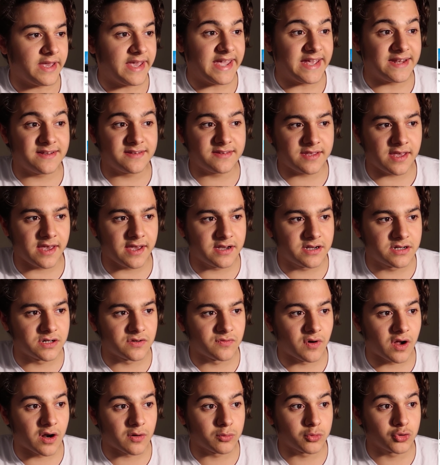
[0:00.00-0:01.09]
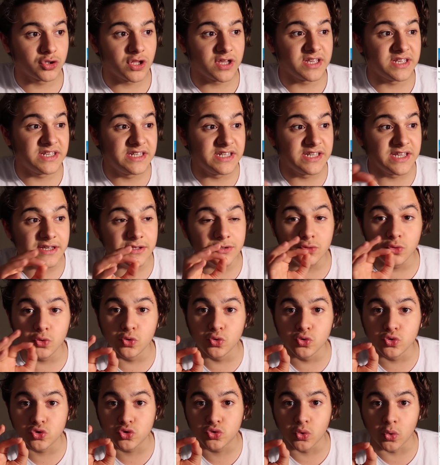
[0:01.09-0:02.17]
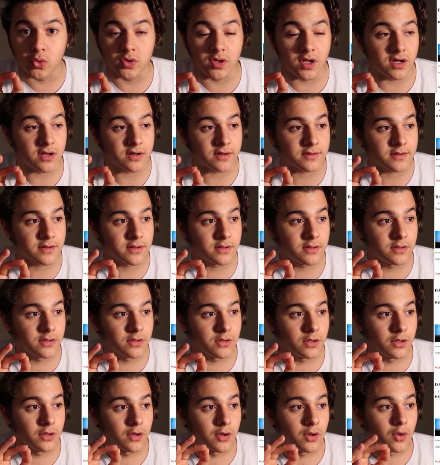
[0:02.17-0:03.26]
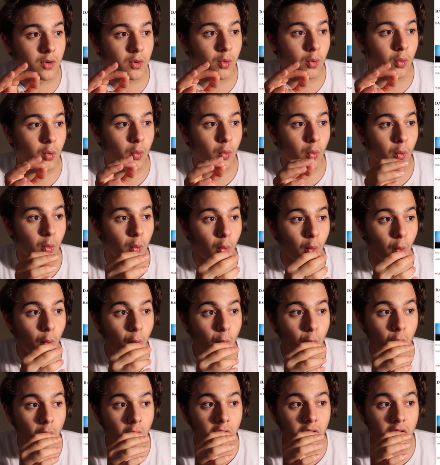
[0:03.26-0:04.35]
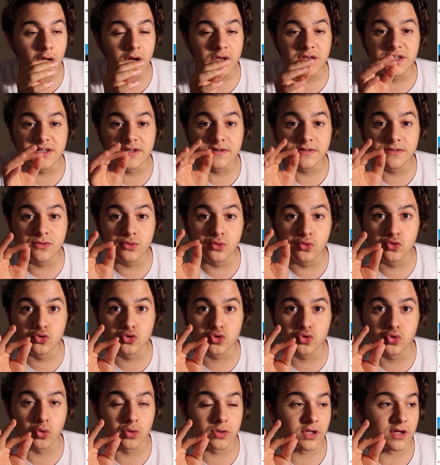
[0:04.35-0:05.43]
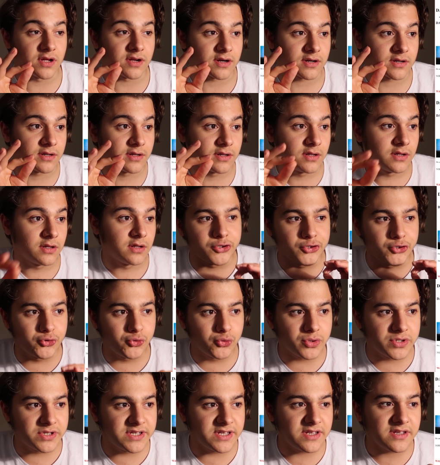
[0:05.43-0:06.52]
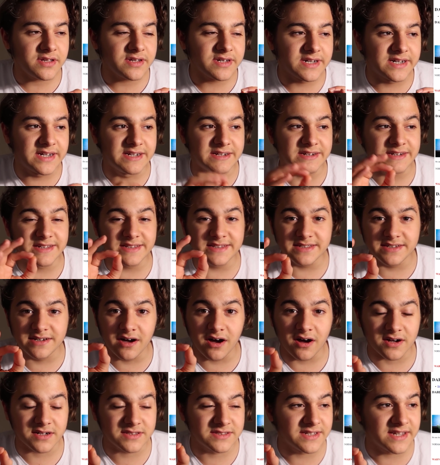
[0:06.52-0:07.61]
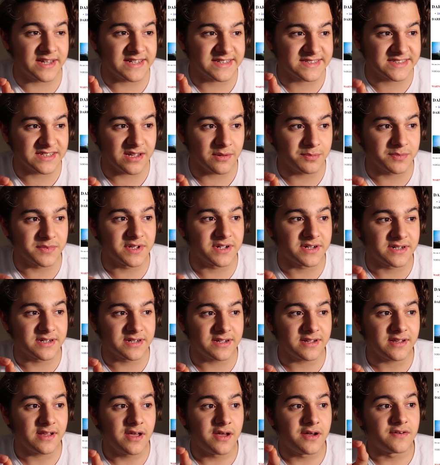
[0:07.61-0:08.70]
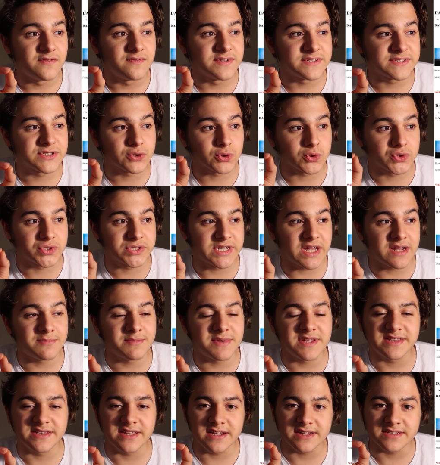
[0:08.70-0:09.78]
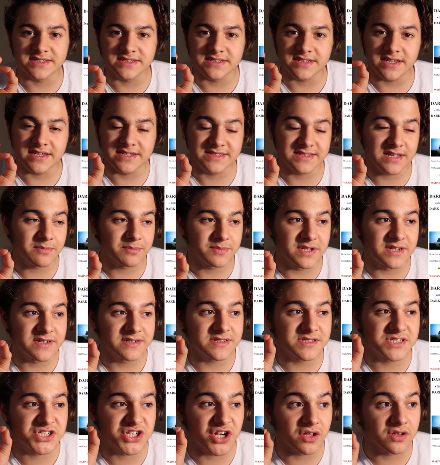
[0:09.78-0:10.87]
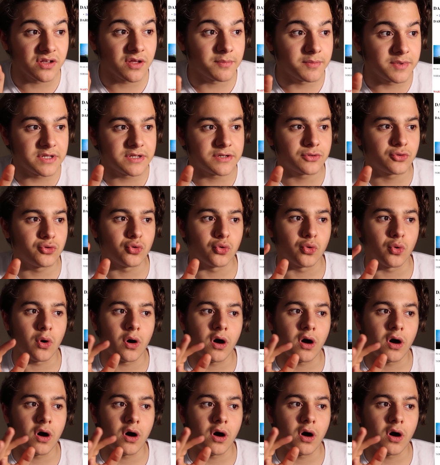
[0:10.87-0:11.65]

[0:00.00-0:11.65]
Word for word: Elit hacker var burada 700 dolar. Oha 700 dolar. Diyor ki kredi kartı hesaplarını ve sosyal medya hesaplarını çalabilir diyor.